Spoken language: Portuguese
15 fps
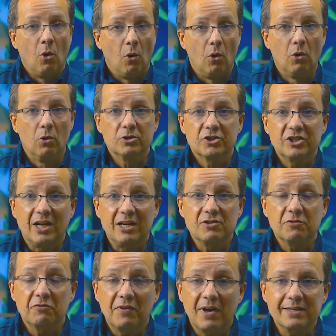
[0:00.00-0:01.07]
Hoje há
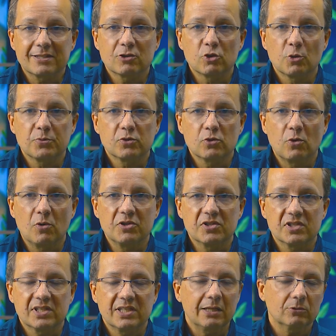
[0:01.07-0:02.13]
diversas
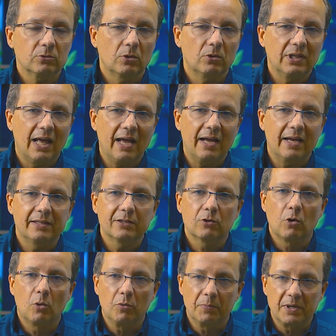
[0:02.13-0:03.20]
opções, tanto online
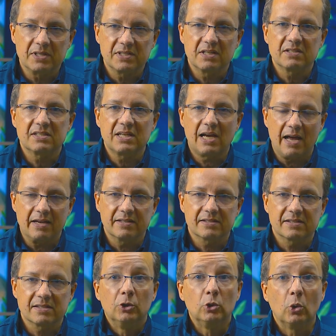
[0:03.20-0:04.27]
como
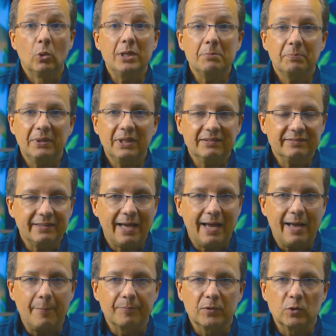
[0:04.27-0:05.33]
presenciais. No
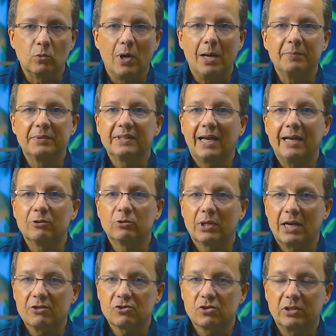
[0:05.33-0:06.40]
Implantar, o Habitat
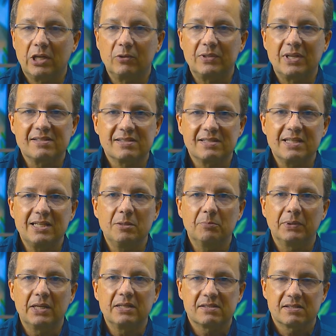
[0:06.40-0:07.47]
Educacional da Sim
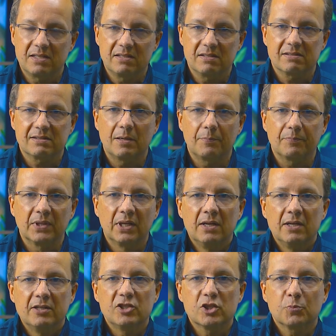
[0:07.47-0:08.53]
Implant System,
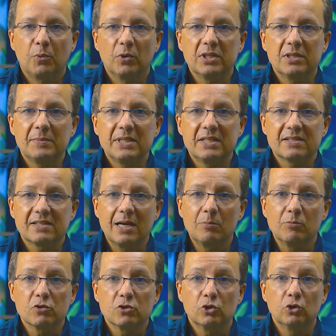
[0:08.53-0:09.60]

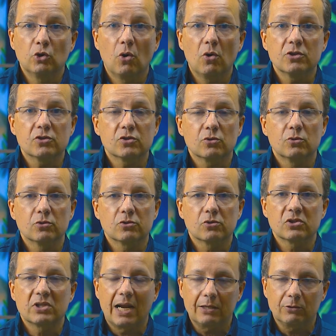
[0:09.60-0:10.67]
disponibilizamos dois
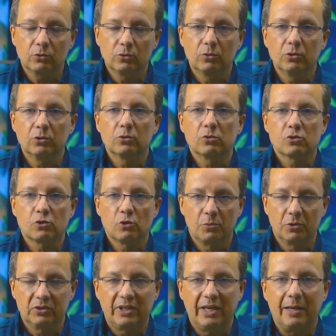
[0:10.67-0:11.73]
cursos gratuitos
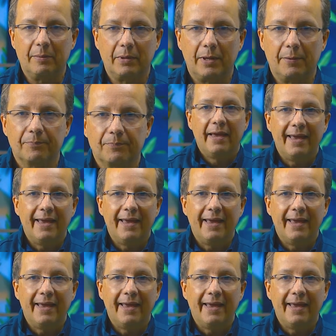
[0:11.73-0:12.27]
sobre o tema.